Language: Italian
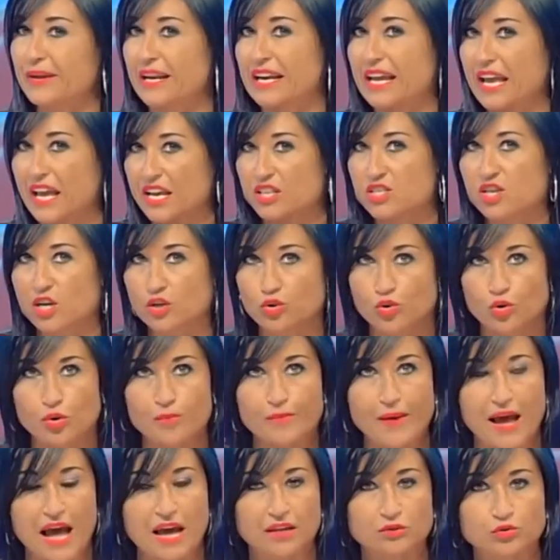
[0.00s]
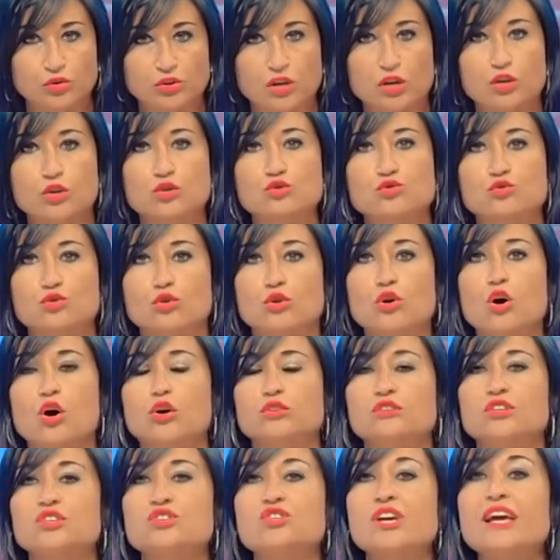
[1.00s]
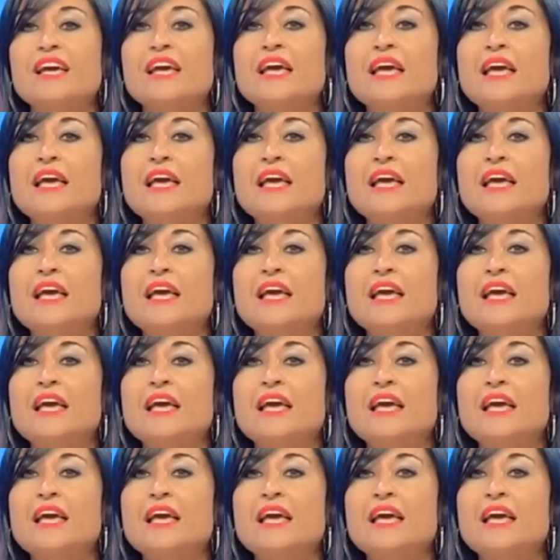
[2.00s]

perché è già normato nel nostro codice,